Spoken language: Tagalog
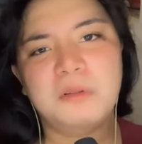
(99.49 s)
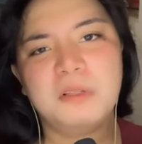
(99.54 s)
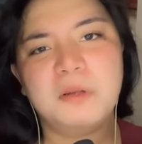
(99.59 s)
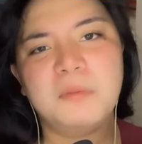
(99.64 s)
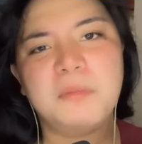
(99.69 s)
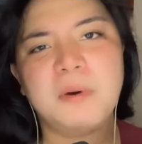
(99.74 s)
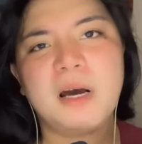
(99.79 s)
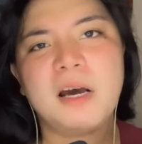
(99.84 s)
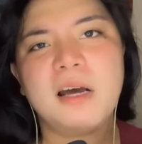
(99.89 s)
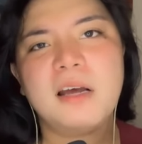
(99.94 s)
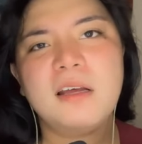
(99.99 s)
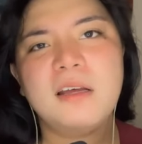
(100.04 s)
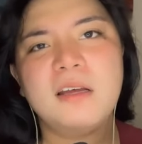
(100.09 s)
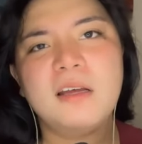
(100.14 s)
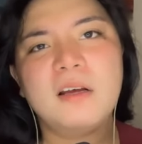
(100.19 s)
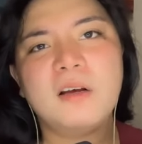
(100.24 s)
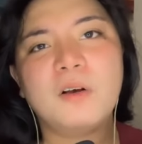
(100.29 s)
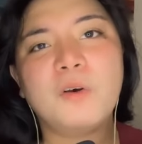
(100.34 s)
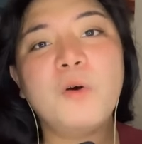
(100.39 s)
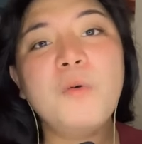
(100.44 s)
'Di ba?
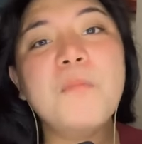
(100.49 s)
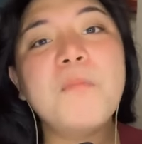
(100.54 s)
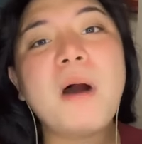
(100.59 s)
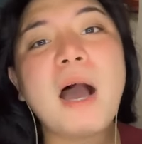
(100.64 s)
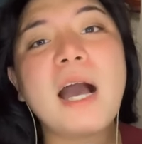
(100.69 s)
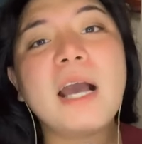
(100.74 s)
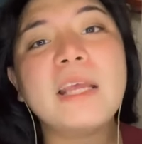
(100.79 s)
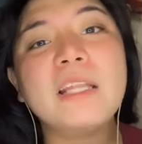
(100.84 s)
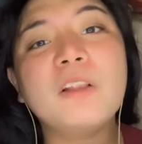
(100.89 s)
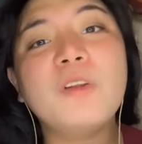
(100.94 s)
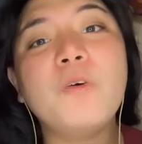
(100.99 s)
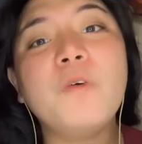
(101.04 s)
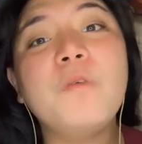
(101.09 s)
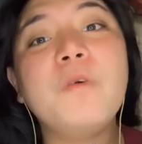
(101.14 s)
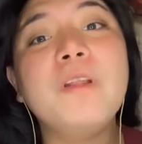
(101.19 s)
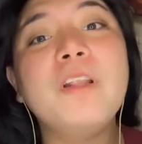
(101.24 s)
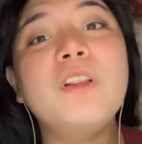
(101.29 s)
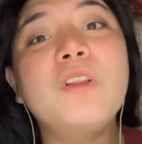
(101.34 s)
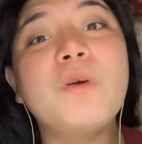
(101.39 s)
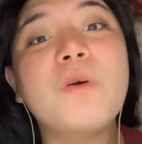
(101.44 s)
Kung bakit
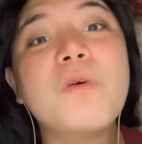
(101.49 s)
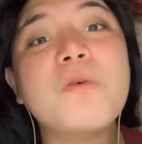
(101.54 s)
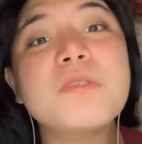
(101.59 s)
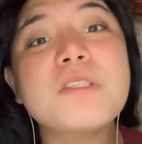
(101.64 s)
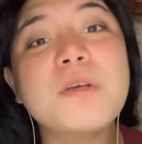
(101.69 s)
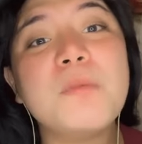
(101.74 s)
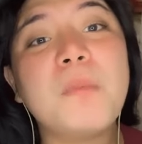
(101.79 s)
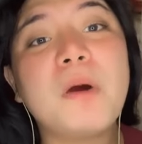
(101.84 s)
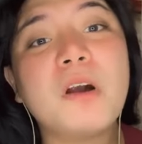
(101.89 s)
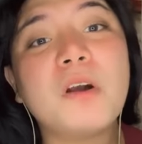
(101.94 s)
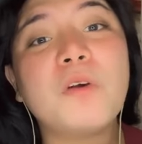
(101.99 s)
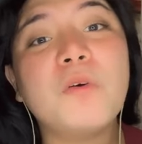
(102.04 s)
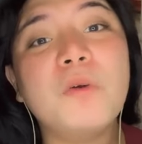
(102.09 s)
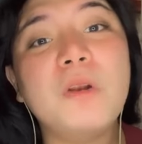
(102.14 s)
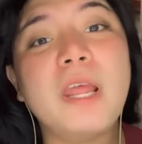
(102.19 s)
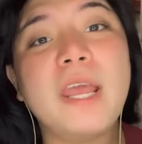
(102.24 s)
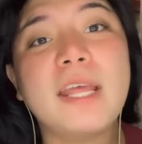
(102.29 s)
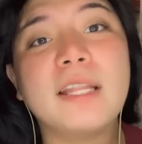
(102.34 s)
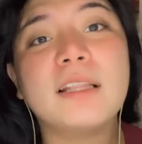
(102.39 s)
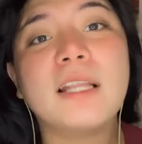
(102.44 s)
nag-withdraw si
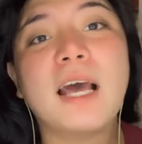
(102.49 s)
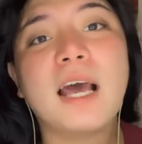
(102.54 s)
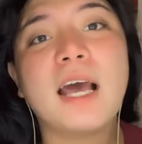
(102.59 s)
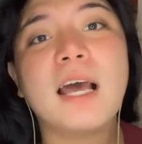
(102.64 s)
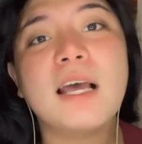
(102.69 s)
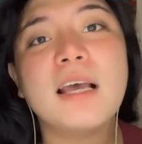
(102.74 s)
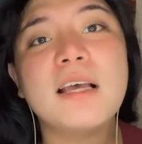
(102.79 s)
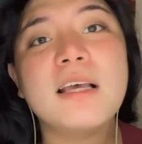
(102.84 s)
Marcoleta